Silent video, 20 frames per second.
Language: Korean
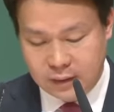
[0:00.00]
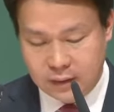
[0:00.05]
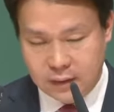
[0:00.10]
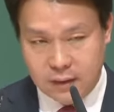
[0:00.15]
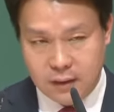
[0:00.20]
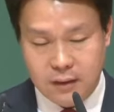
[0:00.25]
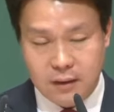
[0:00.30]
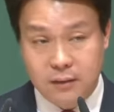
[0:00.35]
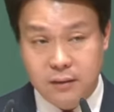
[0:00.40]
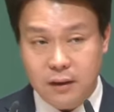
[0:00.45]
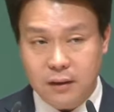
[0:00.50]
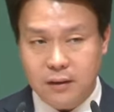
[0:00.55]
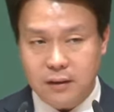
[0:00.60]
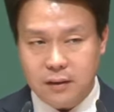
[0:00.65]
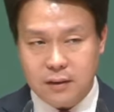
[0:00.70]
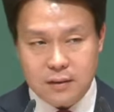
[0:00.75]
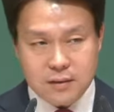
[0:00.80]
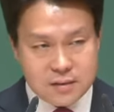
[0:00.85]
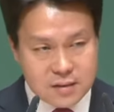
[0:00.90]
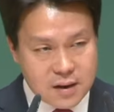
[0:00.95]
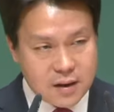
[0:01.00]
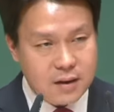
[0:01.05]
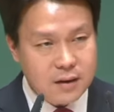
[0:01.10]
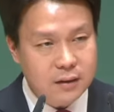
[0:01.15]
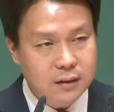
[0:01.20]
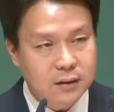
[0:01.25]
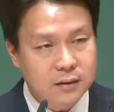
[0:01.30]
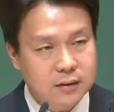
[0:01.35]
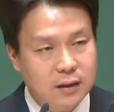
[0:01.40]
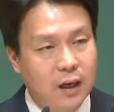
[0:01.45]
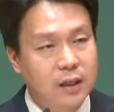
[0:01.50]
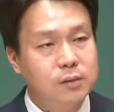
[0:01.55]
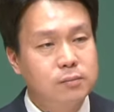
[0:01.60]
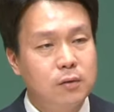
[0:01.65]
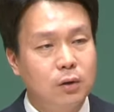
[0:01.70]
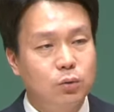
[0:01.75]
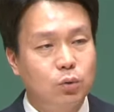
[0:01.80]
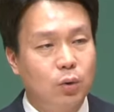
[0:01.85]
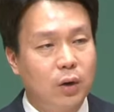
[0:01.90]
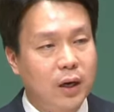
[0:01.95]
근데 끝내
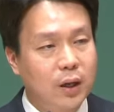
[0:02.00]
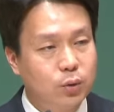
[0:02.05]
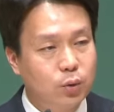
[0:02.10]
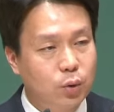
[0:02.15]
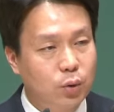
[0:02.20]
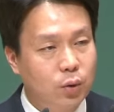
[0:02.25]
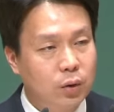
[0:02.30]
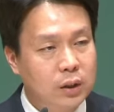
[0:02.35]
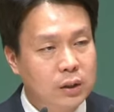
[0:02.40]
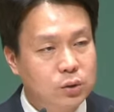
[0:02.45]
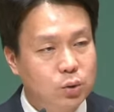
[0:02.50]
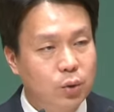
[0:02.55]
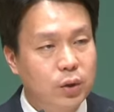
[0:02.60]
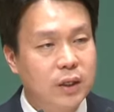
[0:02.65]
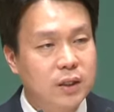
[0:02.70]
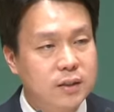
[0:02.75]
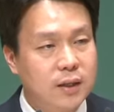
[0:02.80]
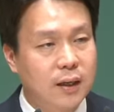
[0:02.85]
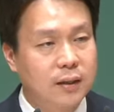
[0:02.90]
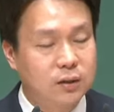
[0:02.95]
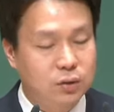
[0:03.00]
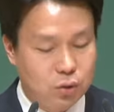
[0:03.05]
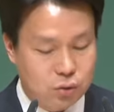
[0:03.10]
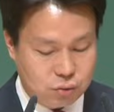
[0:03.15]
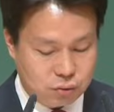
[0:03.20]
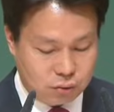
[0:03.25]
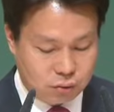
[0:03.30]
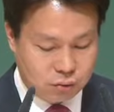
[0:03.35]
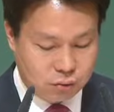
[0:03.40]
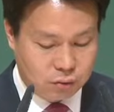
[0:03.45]
40년 동안에도 돌이키지 않은 거죠.